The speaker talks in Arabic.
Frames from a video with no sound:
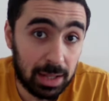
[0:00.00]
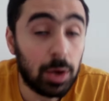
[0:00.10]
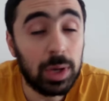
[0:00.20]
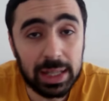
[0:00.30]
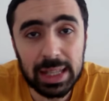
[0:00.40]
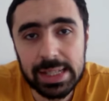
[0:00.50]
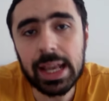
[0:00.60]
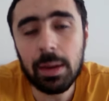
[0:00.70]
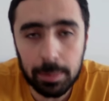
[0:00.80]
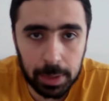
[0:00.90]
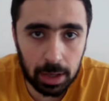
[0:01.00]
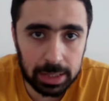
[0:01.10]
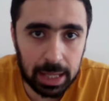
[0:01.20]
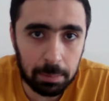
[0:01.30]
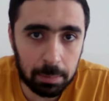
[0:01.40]
والانجليزي كان قاعد بيقرا
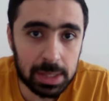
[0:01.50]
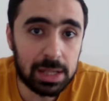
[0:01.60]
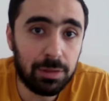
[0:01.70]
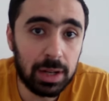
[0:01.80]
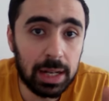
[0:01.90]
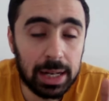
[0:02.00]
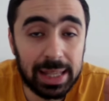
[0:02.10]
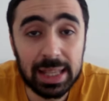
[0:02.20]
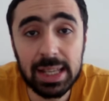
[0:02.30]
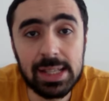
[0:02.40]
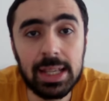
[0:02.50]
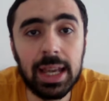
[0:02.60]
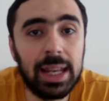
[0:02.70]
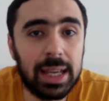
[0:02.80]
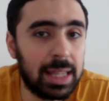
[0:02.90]
كتاب بس في الانجليزي
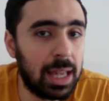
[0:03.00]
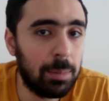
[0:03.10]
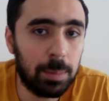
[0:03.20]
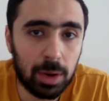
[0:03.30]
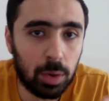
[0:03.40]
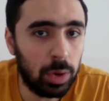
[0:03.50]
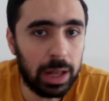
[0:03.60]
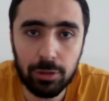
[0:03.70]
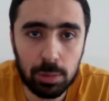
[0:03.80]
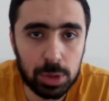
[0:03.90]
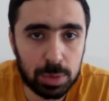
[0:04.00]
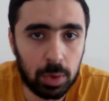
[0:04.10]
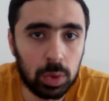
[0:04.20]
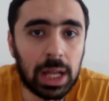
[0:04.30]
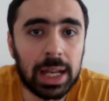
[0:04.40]
كان الكتاب غلافه مش
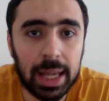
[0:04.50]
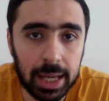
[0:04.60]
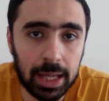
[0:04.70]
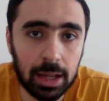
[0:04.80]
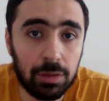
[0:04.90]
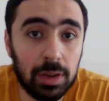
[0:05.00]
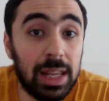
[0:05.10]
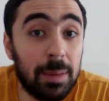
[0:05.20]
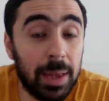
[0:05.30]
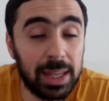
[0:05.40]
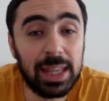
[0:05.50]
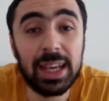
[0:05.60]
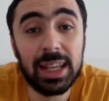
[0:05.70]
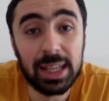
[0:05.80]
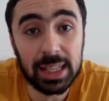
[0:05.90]
موجود عليه حاجه في الياباني
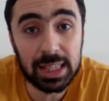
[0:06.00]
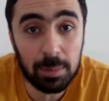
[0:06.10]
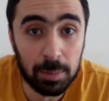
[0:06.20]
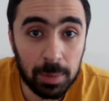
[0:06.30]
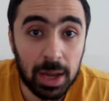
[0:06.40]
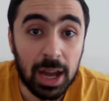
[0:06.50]
كان الكتاب